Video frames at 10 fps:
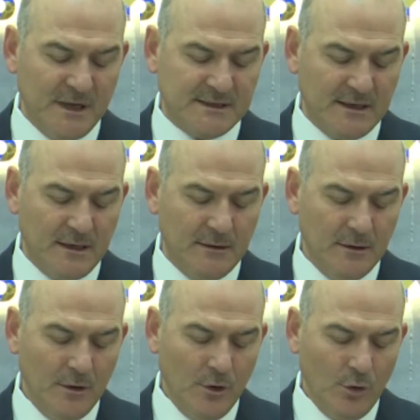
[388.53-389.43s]
beslenen
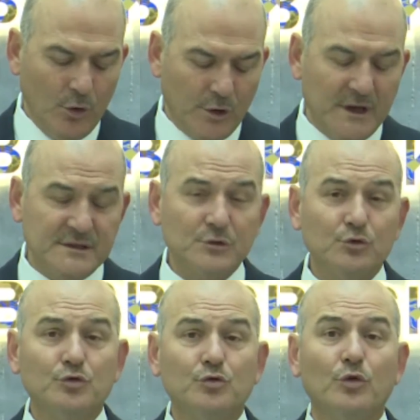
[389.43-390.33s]
organize
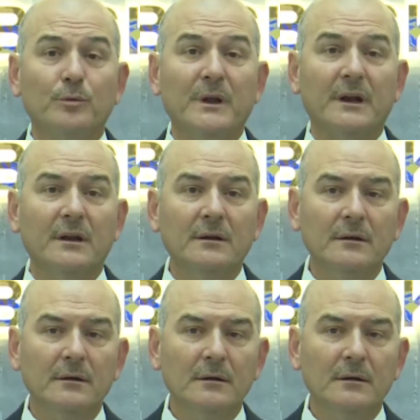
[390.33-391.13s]
suç gruplarının